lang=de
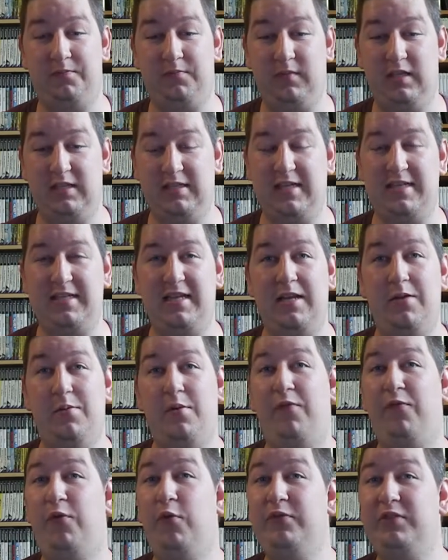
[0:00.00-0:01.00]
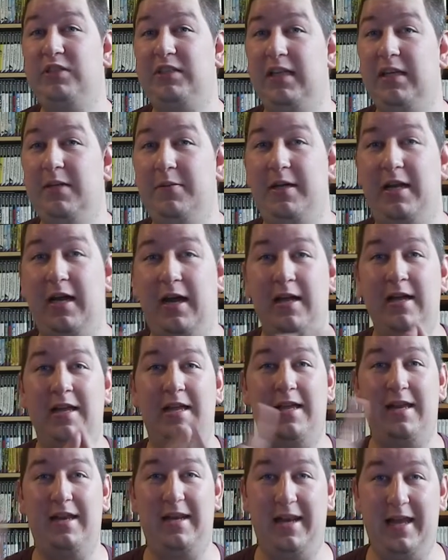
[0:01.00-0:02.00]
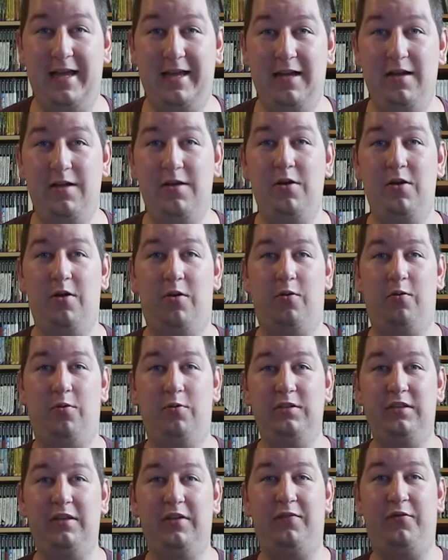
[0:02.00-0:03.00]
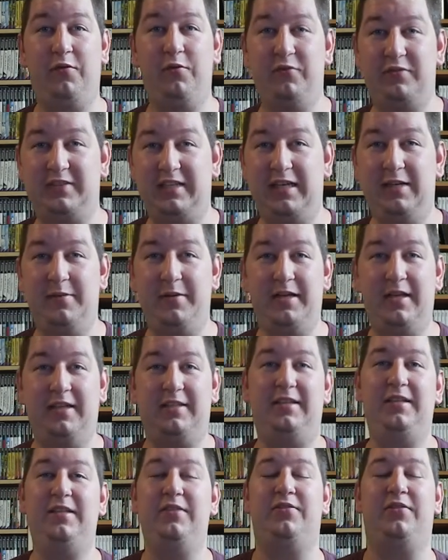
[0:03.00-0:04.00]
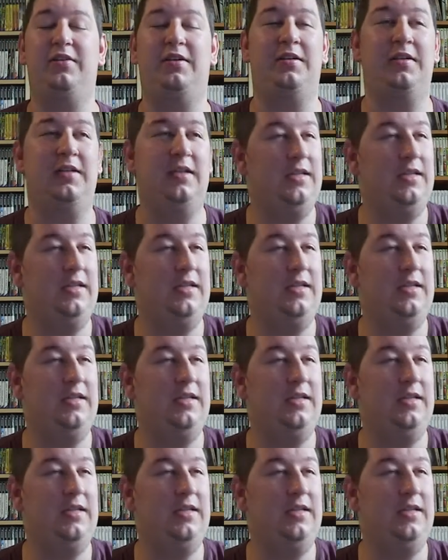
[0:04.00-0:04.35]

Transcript: Das heißt, er hat nochmal 50 Zentimeter länger und 5 Zentimeter tiefer.